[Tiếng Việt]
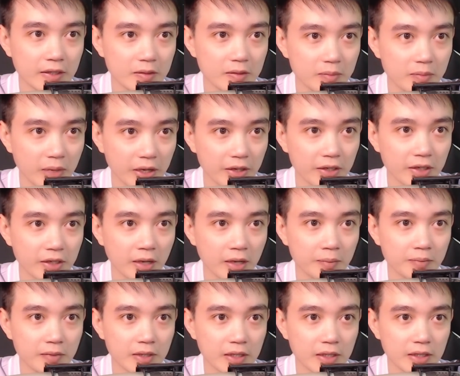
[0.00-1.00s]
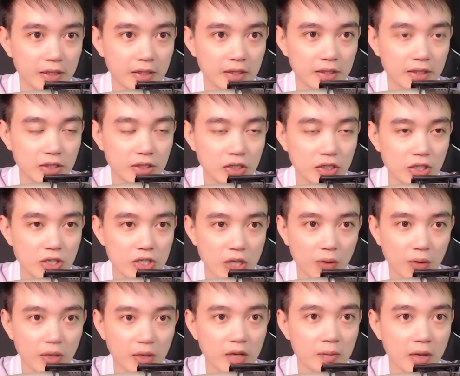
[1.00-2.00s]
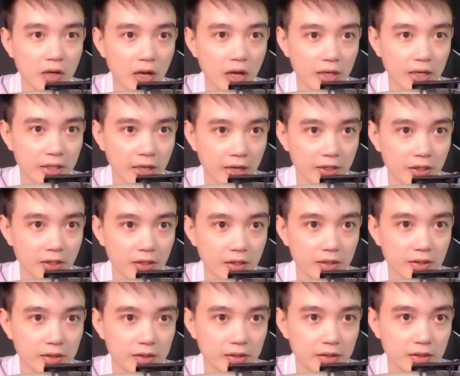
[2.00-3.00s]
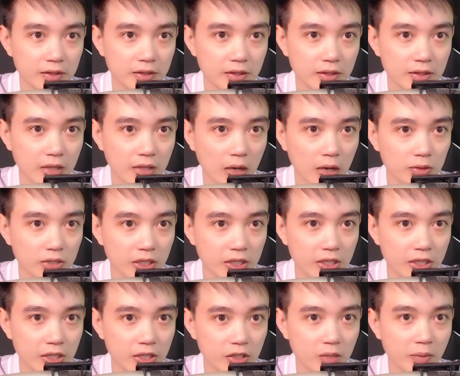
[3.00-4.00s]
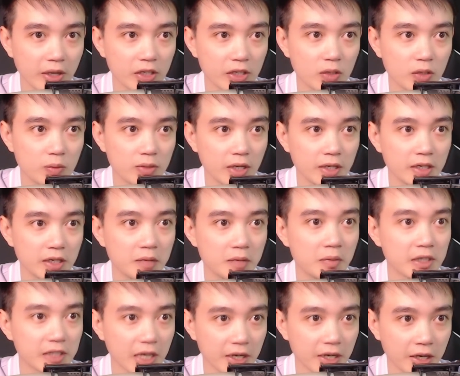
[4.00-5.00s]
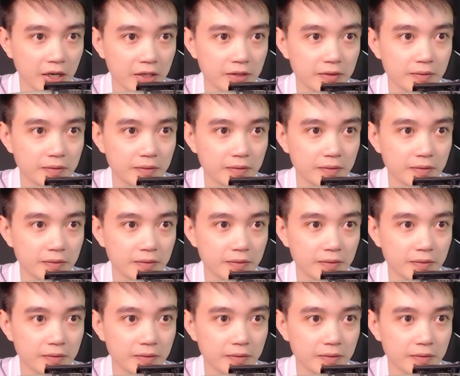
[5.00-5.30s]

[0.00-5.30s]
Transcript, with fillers: Mày được lắm, sau khi mà đạt giải đó, tao sẽ chia cho mày chút đỉnh để mà trả nợ.